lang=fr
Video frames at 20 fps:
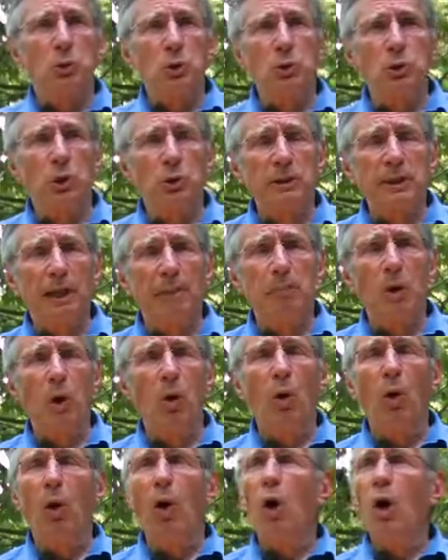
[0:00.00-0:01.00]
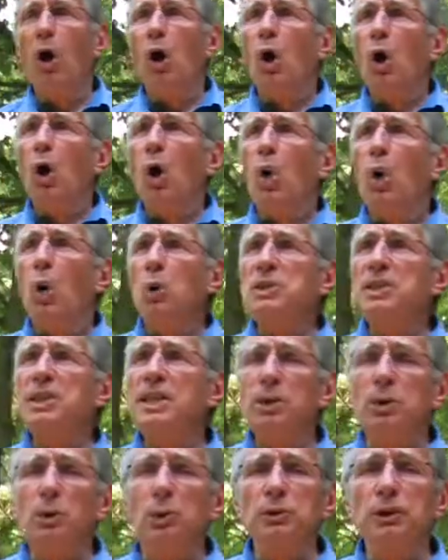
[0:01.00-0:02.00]
de son tableau aux
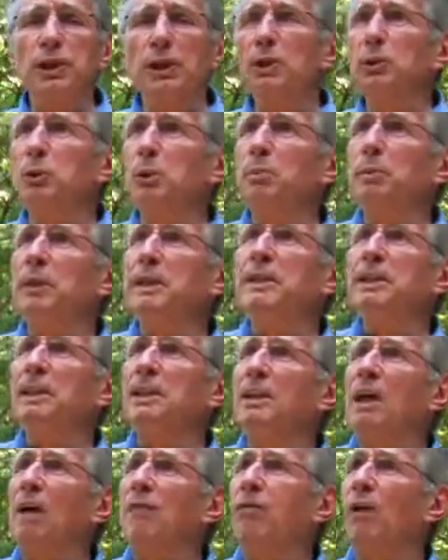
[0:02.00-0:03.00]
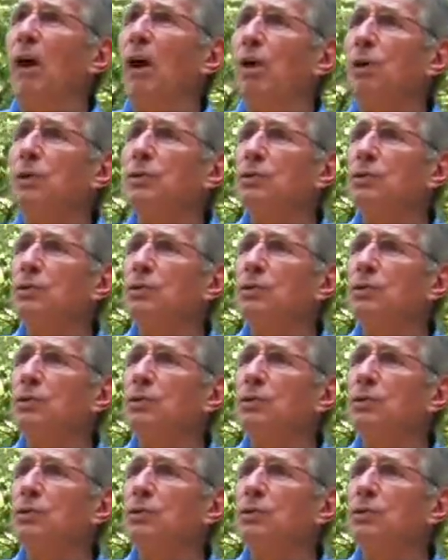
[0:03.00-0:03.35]
inondés du midi de la France.